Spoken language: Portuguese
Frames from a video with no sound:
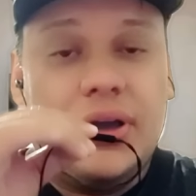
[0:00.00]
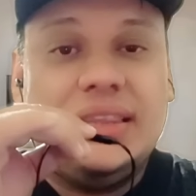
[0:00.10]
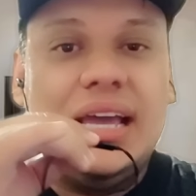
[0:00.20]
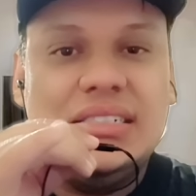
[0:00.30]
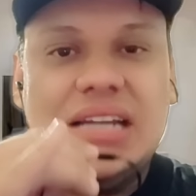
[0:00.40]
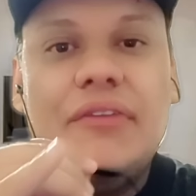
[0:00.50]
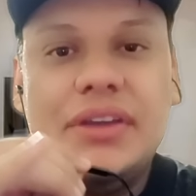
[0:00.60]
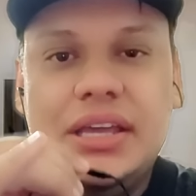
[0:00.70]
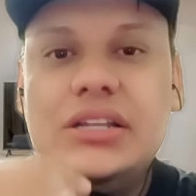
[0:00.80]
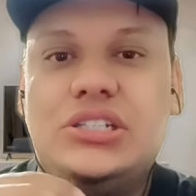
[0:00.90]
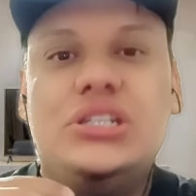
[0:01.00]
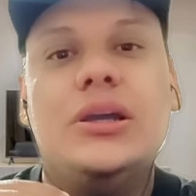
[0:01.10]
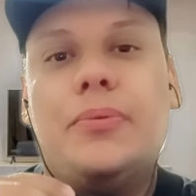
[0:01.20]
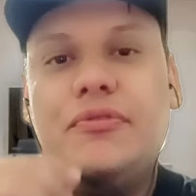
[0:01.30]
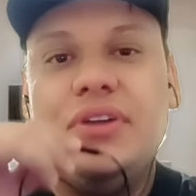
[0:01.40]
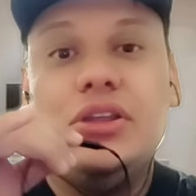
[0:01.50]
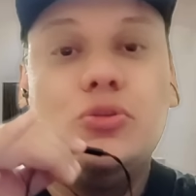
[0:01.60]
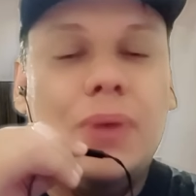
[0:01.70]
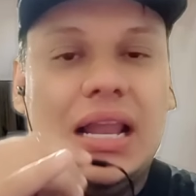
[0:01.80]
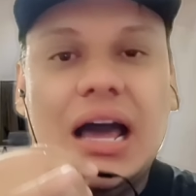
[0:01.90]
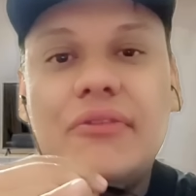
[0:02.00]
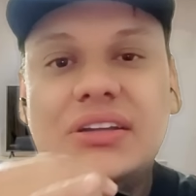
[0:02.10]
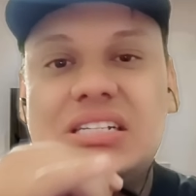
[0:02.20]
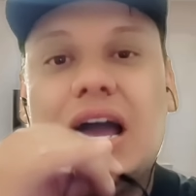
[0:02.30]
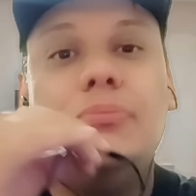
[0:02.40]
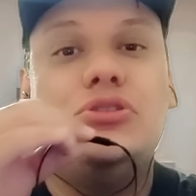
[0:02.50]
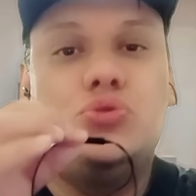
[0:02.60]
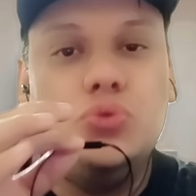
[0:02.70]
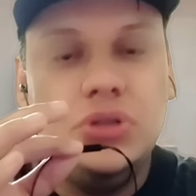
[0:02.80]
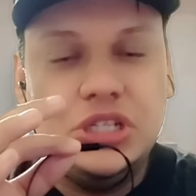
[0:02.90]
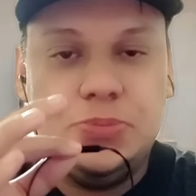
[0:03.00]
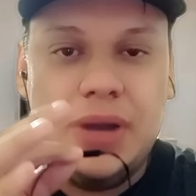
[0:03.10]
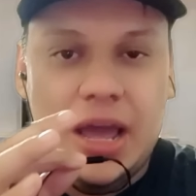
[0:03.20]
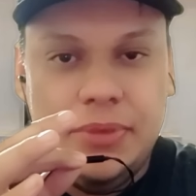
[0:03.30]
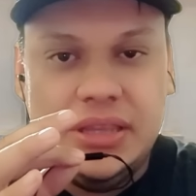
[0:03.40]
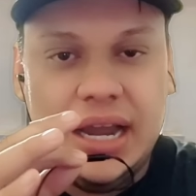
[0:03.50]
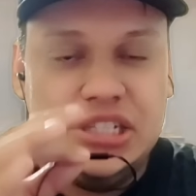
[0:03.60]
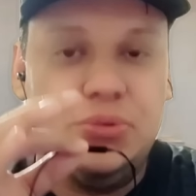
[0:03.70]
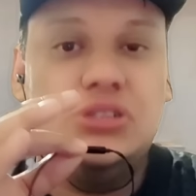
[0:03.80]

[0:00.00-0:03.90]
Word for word: eu até achava que ele tinha proferido palavras absurdas para a arbitragem,